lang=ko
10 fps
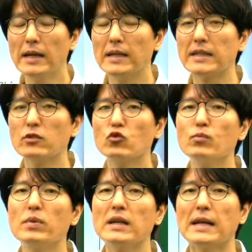일단
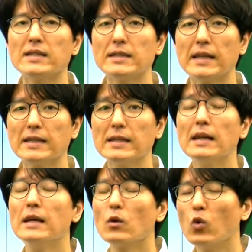준비를 하실 때는
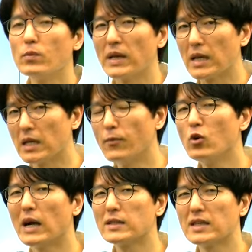고급 회계 기본
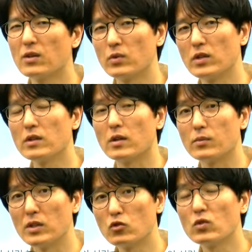강좌 정도는
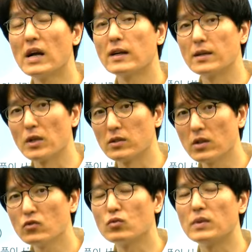여러분들 수강을
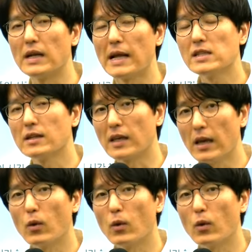하면서 준비를 하시는 게